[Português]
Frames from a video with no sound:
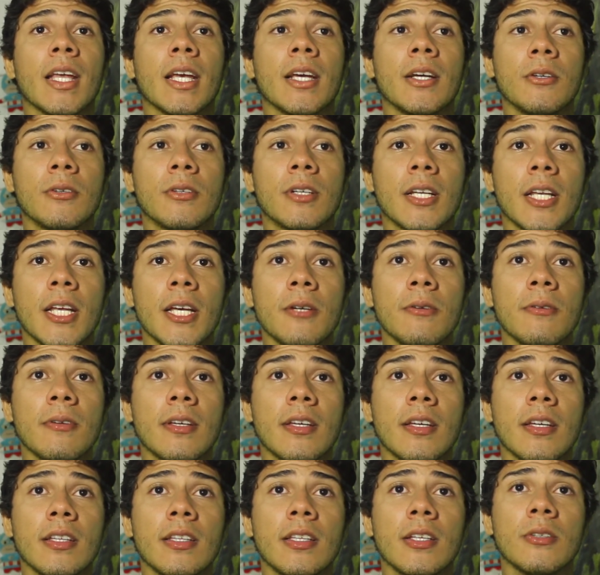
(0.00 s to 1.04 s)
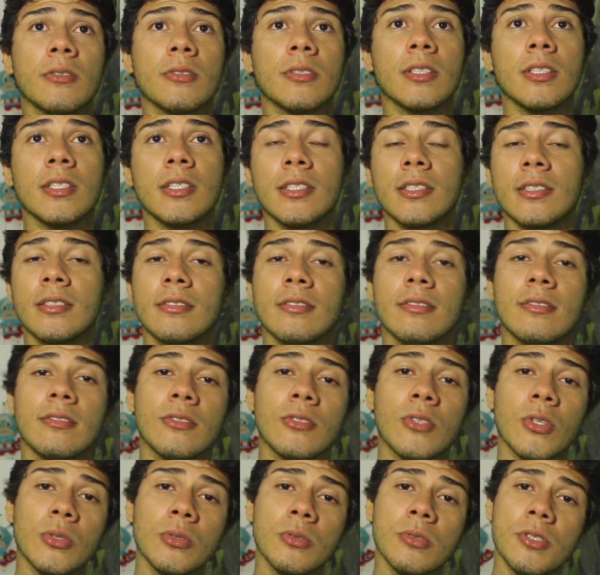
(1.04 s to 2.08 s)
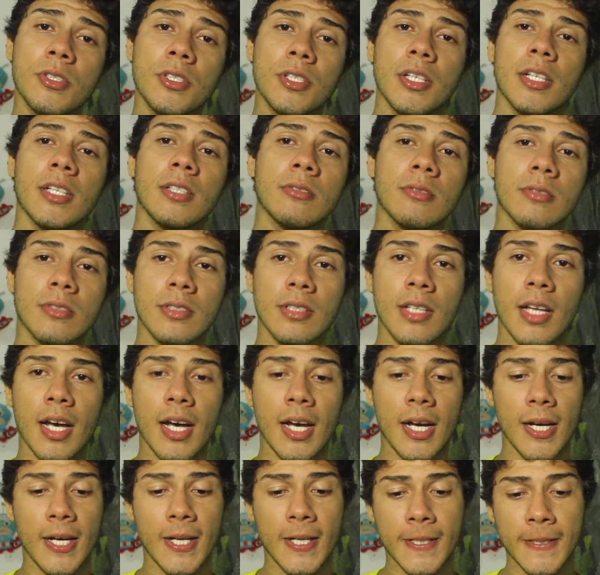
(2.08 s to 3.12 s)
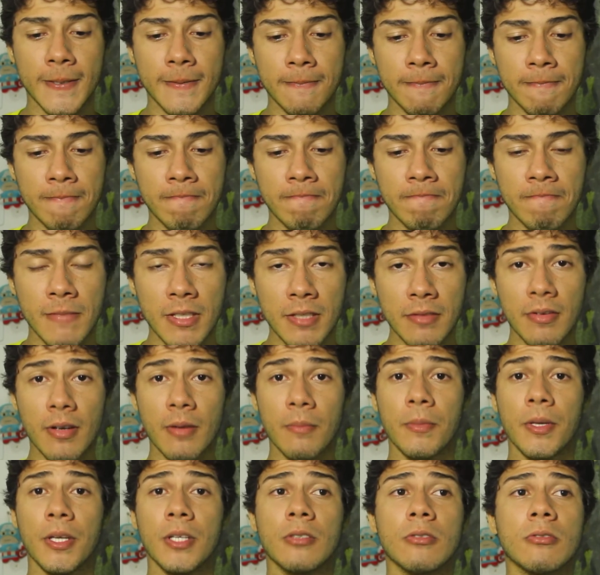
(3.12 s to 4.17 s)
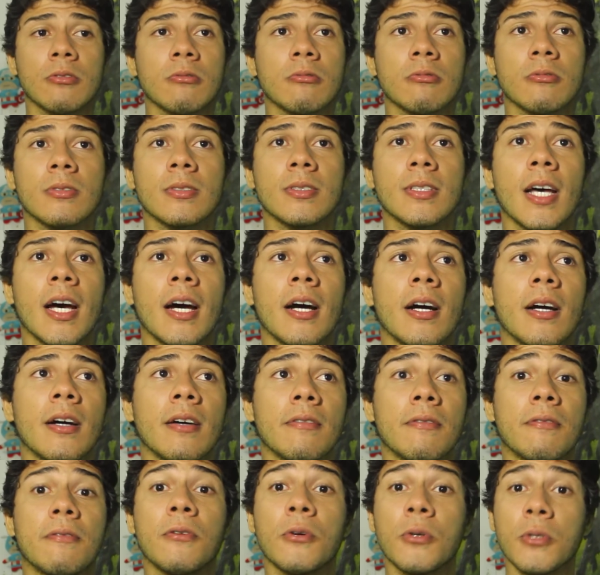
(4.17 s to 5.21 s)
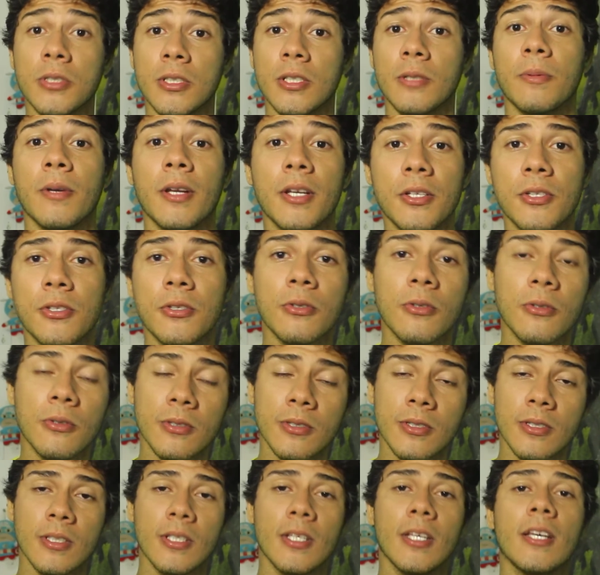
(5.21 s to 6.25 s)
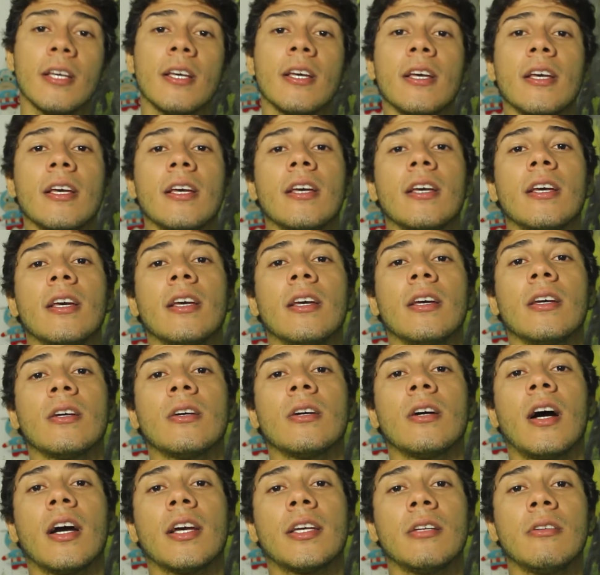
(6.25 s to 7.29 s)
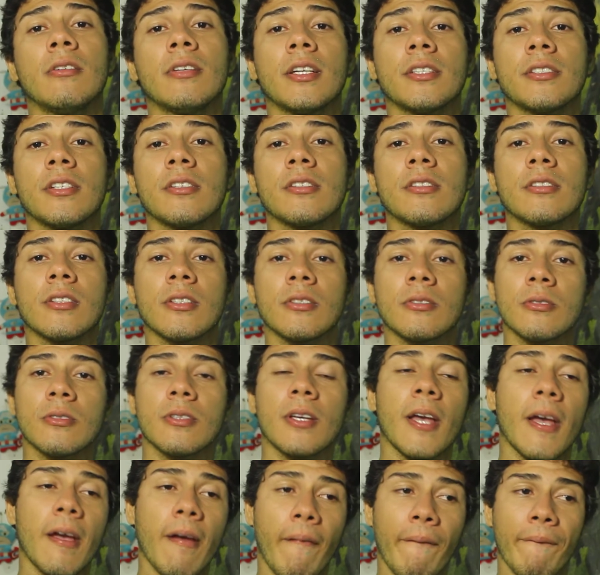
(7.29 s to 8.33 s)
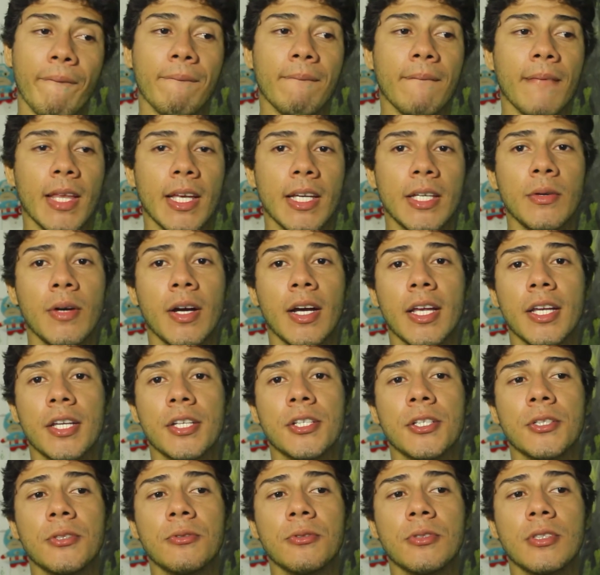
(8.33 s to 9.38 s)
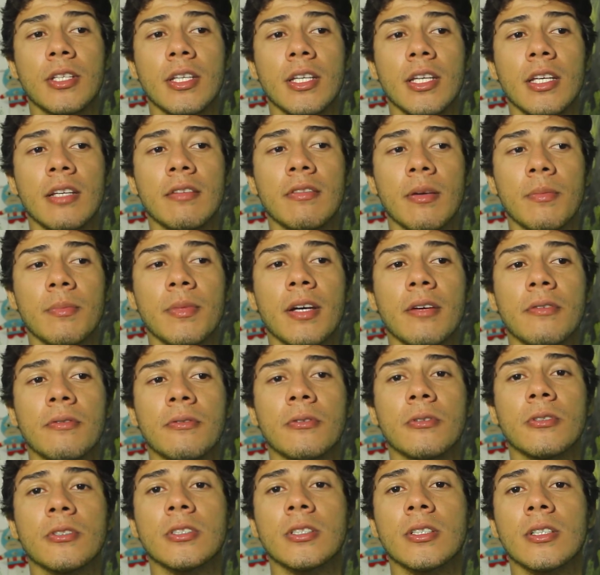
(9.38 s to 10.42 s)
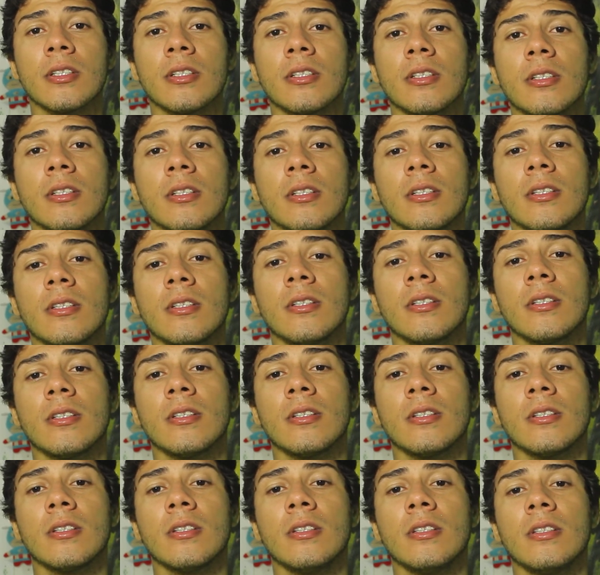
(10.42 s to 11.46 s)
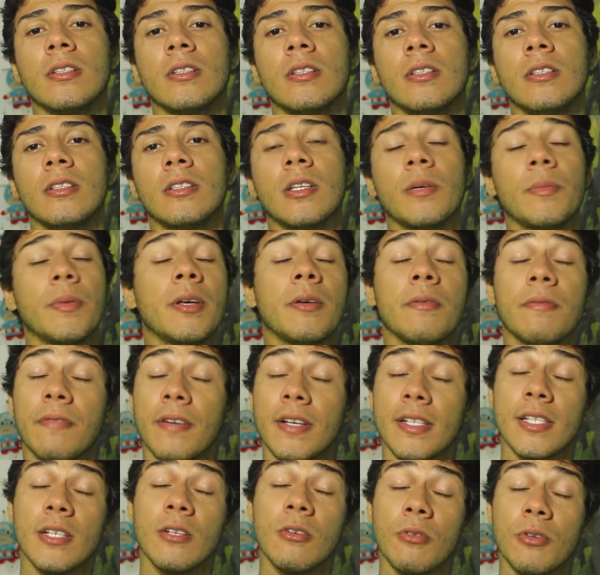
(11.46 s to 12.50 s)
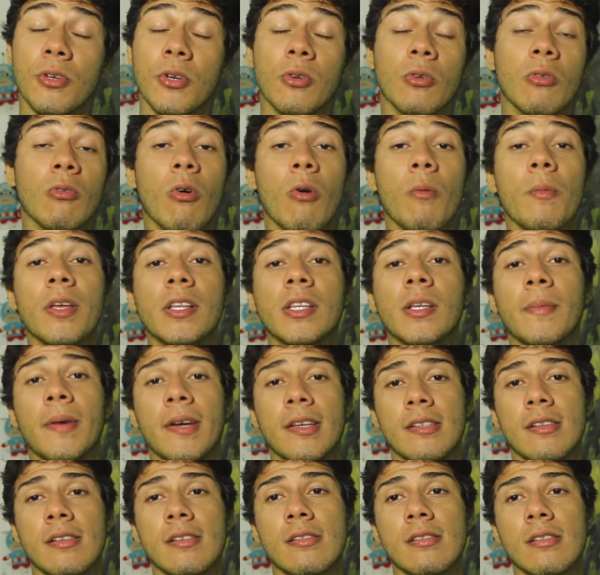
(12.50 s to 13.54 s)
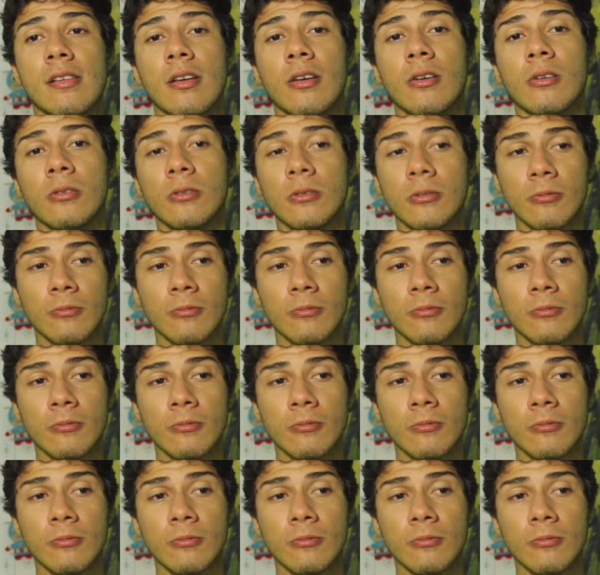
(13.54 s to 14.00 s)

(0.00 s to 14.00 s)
Eu creio que Deus, ele todo dia nos dá livramento, nos dá força pra gente conseguir aquilo que a gente tanto quer. Eu acredito que ele vai me dar força e também fazer com que eu não cometa mais esse erro.